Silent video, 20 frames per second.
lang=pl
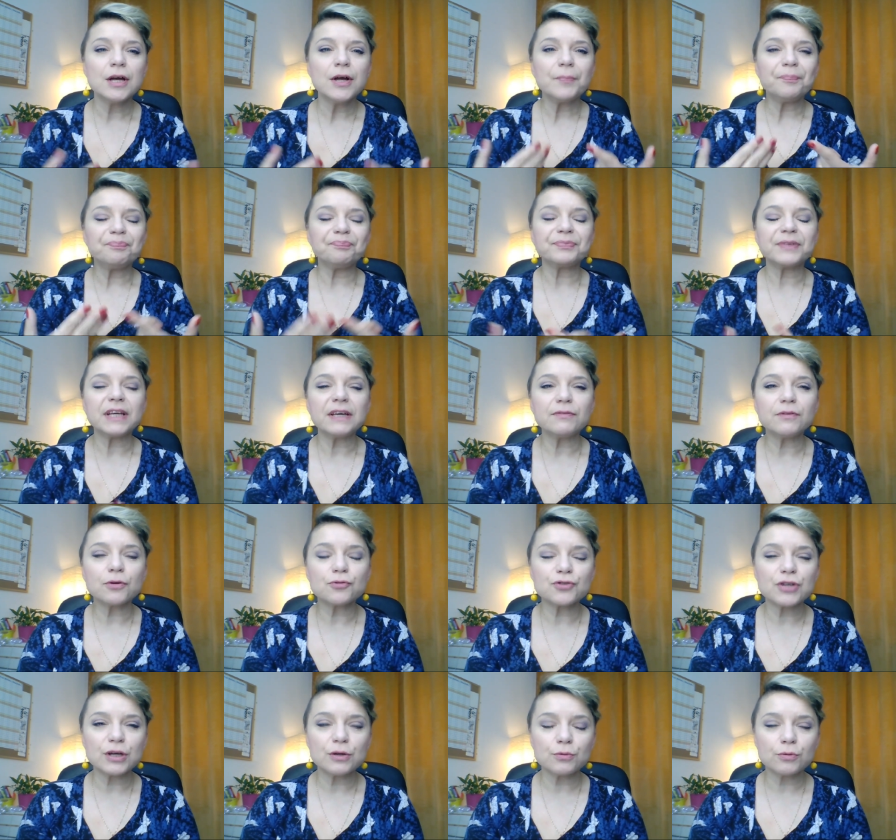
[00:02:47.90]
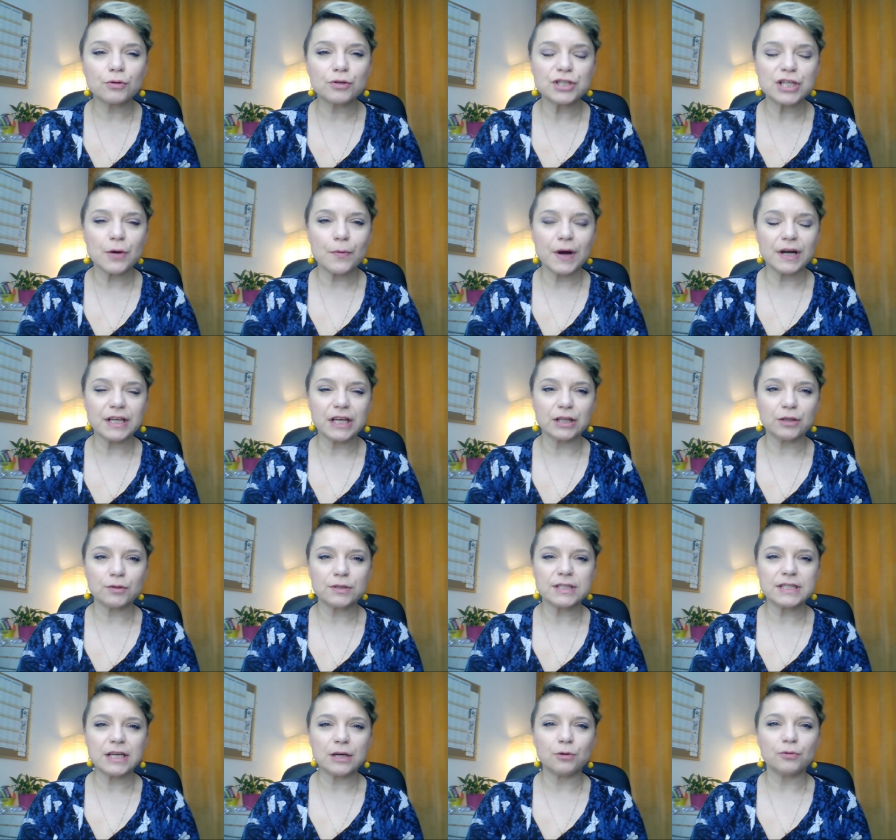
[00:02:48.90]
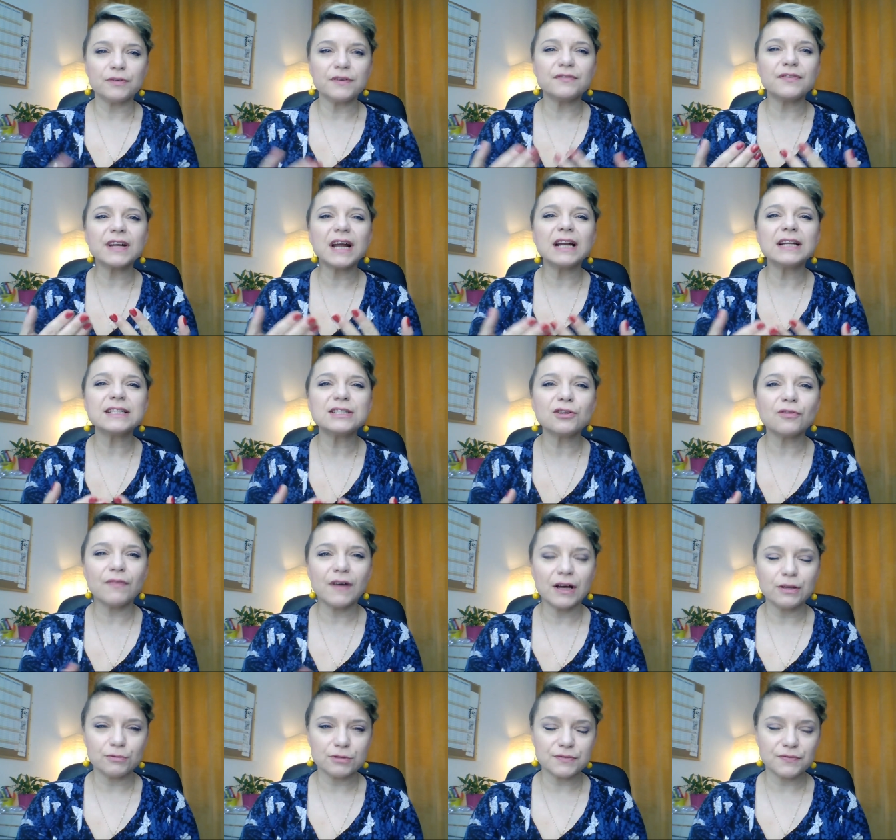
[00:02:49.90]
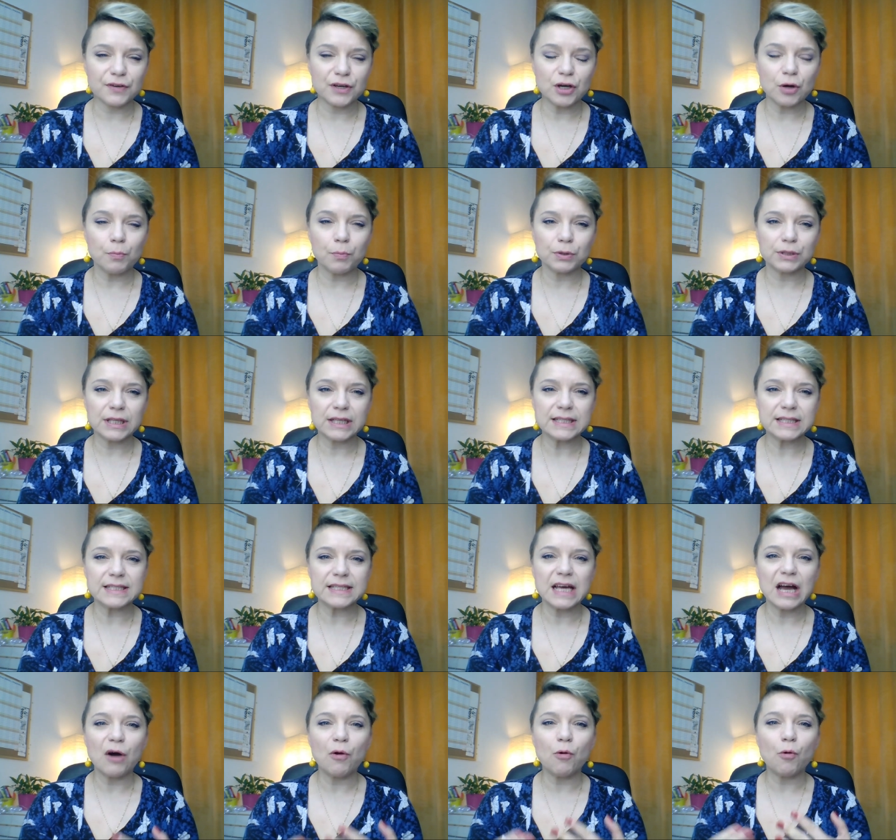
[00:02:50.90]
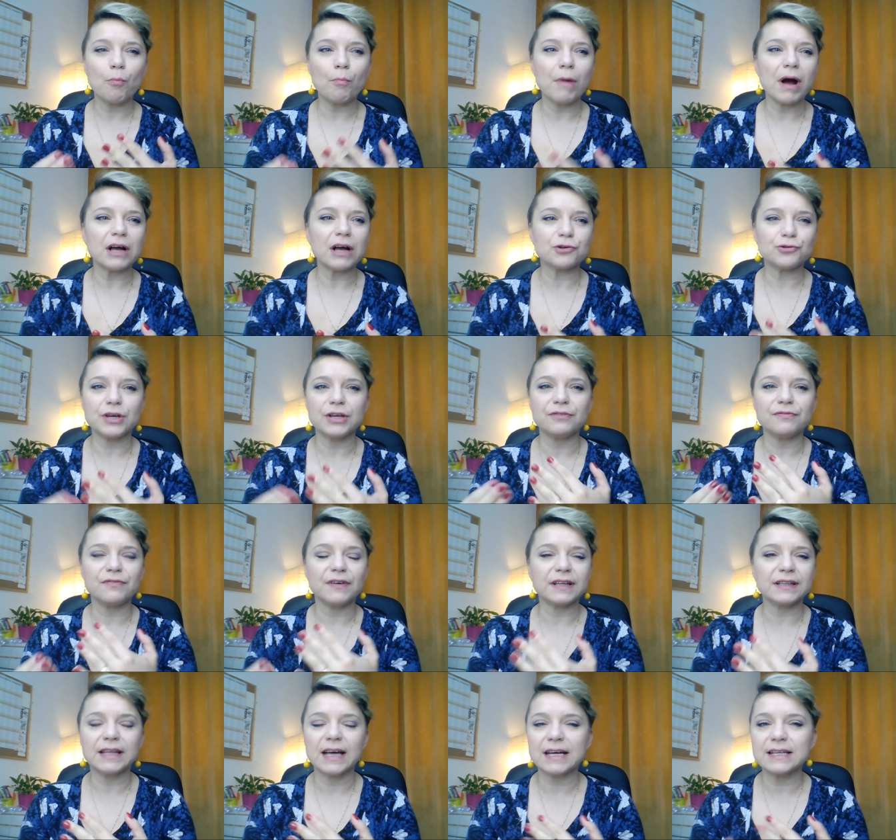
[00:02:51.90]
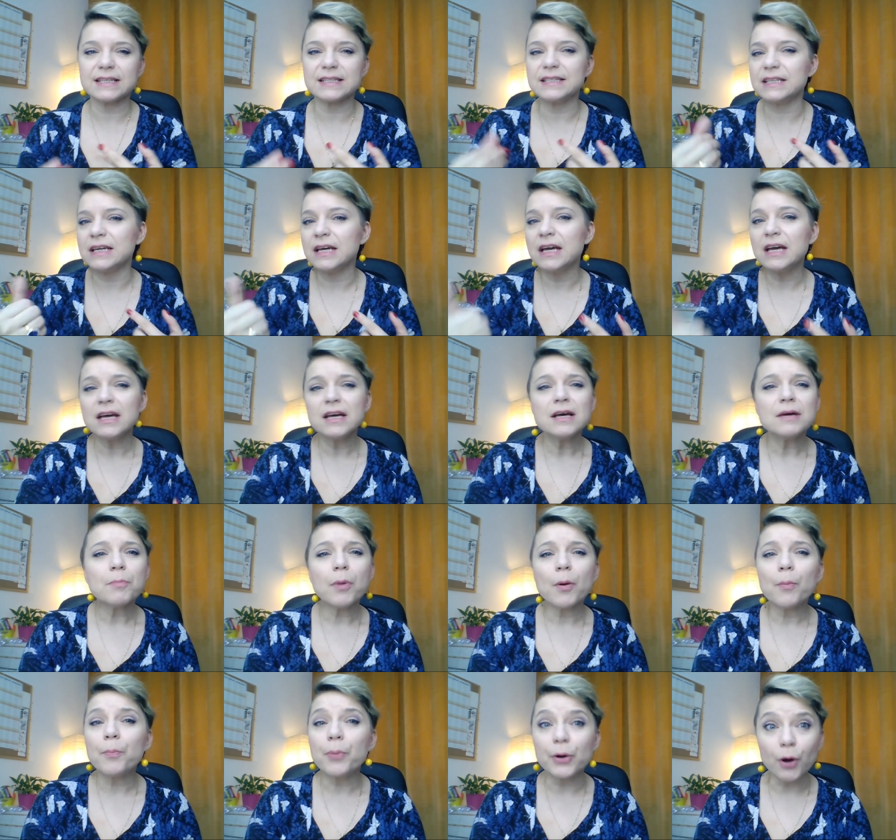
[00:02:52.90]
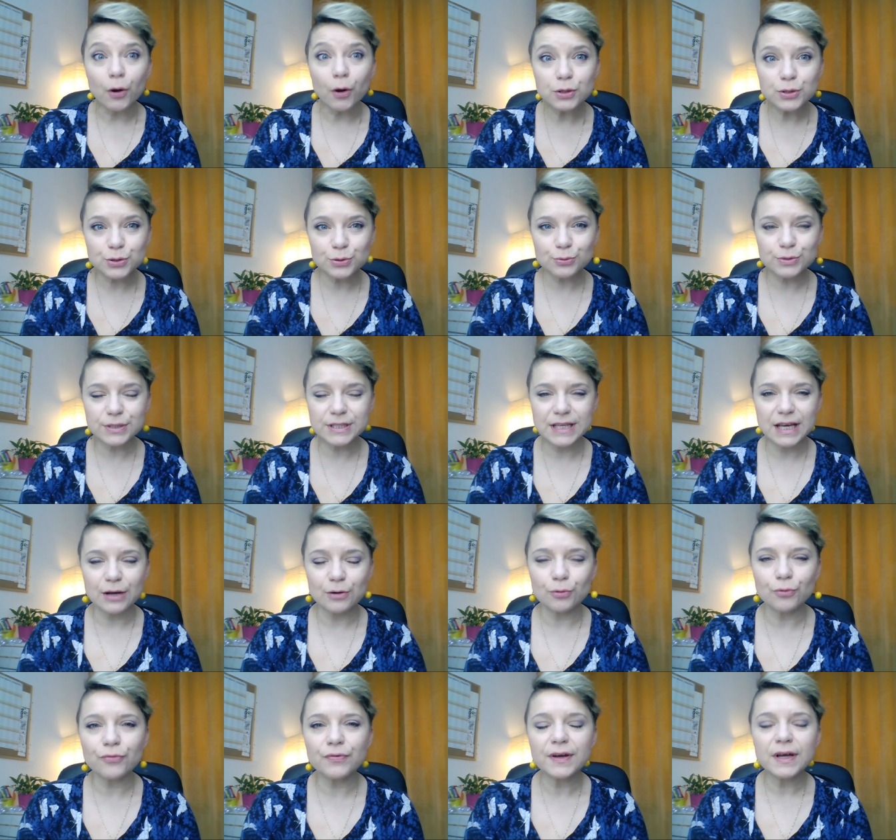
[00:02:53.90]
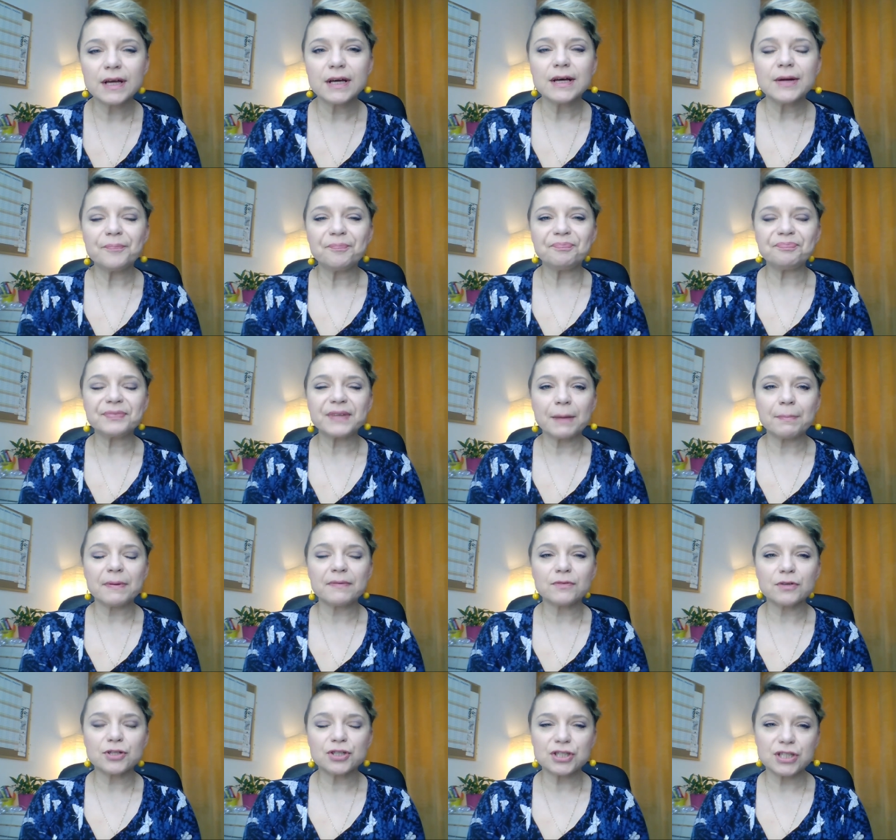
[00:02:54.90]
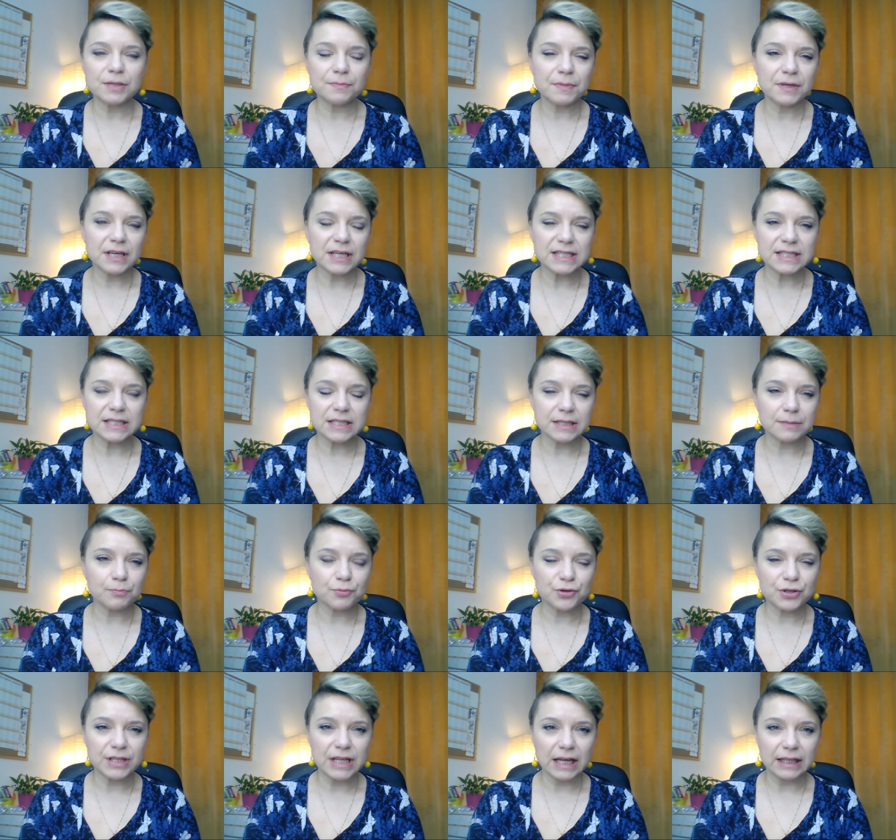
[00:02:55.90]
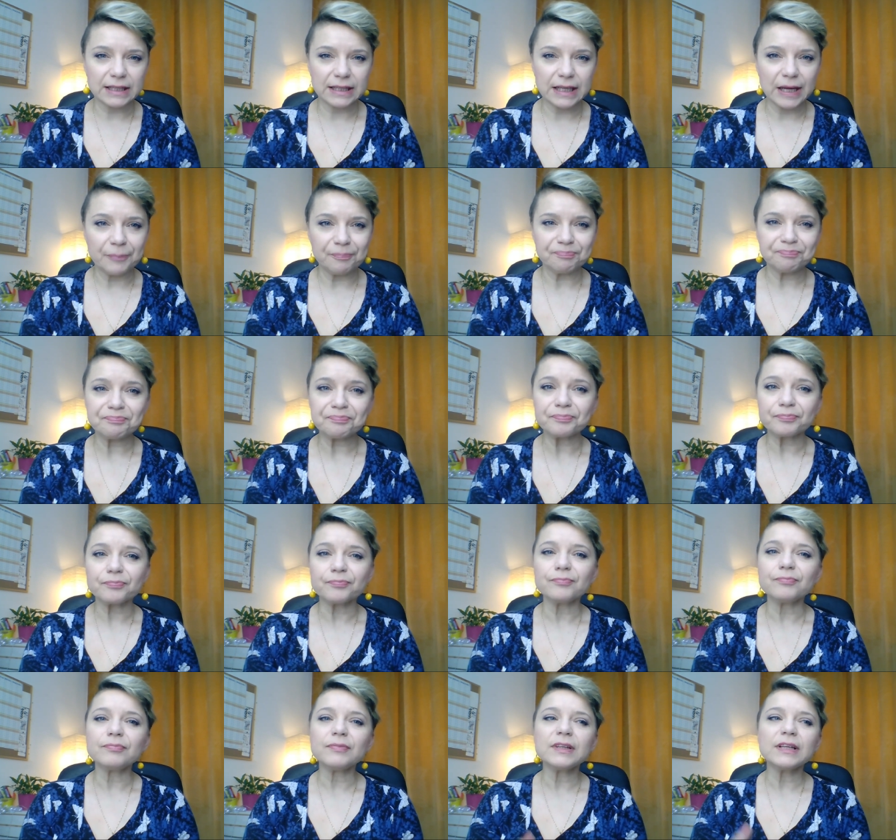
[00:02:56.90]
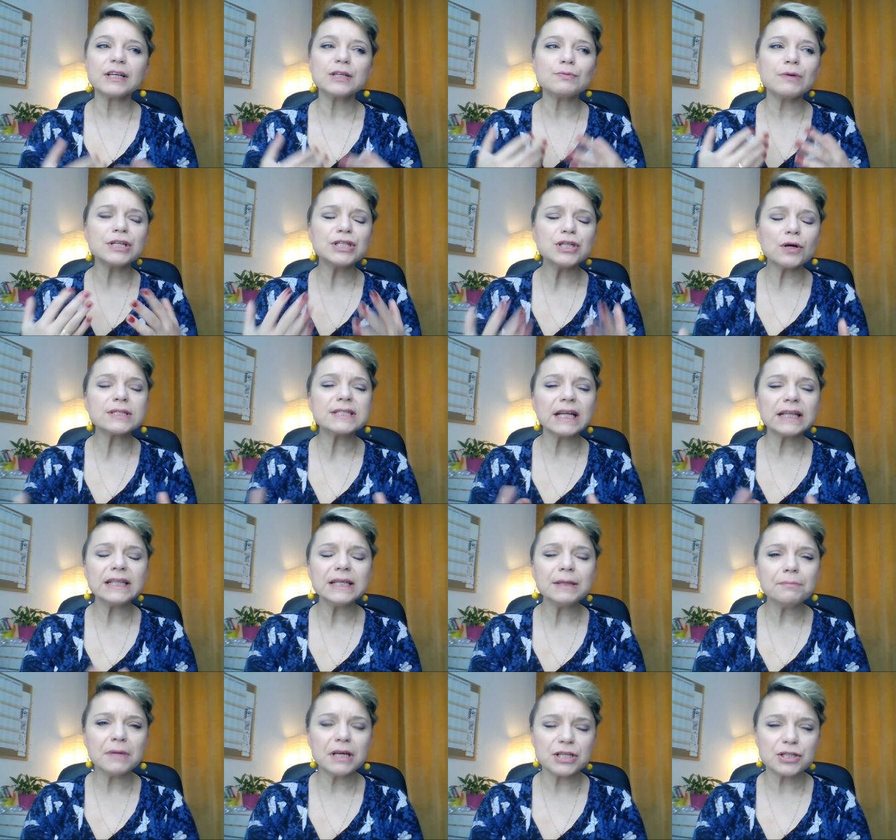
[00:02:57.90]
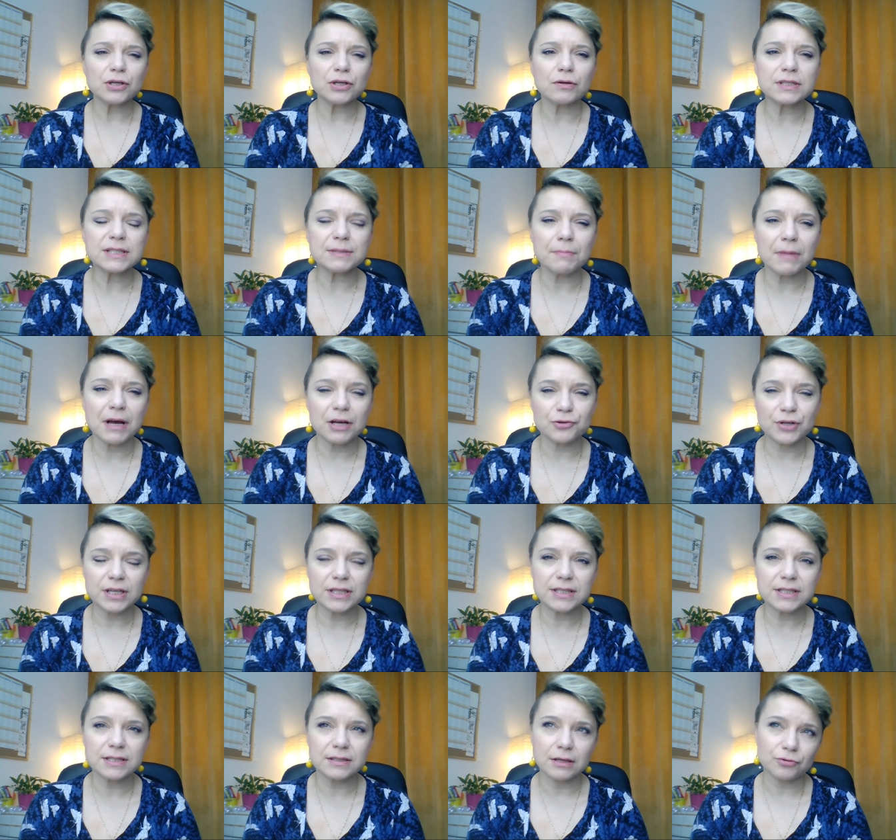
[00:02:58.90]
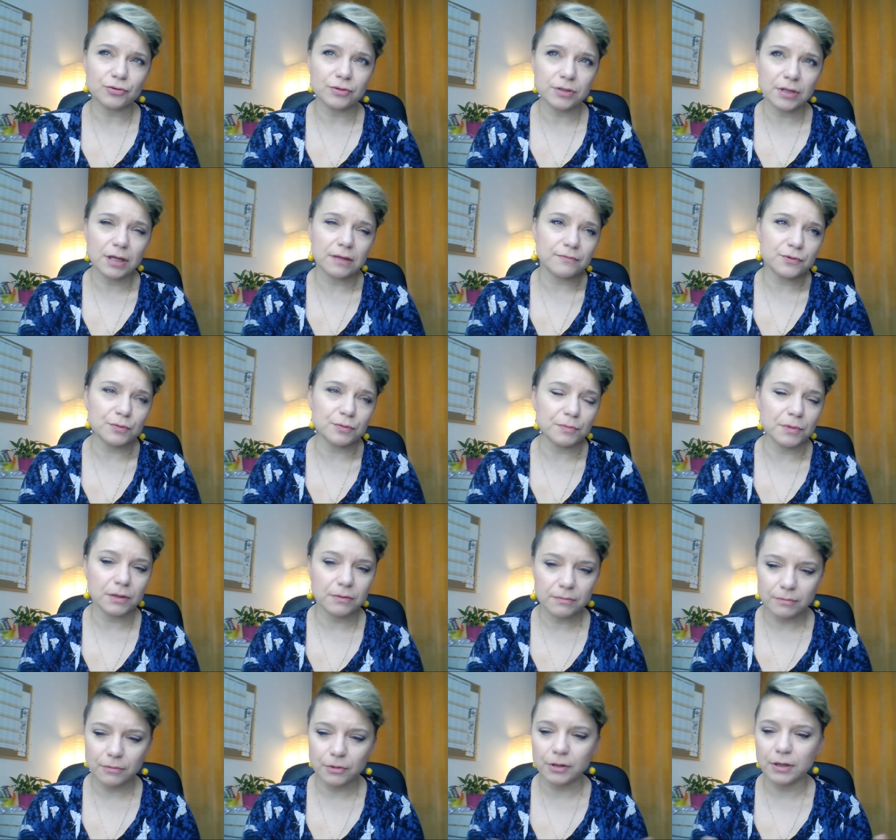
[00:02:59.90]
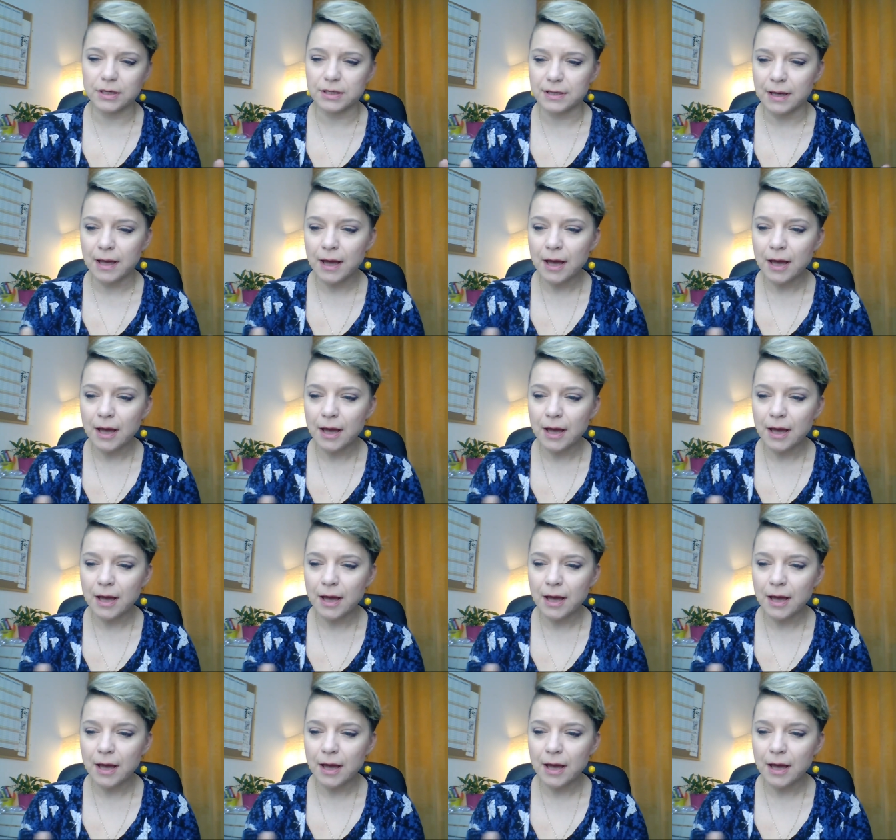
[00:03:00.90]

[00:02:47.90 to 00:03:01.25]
mm, i w dążeniu do działania, do celów, i w realizowaniu swojego potencjału, marzeń, fantazji, po prostu celów, mm, ta pewność siebie jest przydatna. Słuchajcie, ostatni miesiąc, marzec, znaczy ten w sumie, ojej,